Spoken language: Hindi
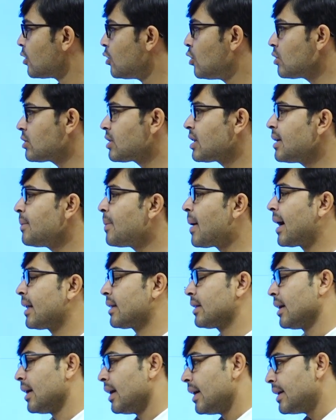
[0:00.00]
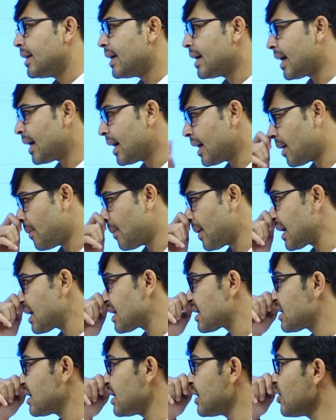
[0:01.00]
दूसरी बात यह है हमारे
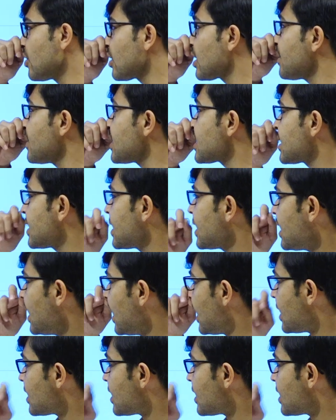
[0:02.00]
स्टीरियो केमिस्ट्री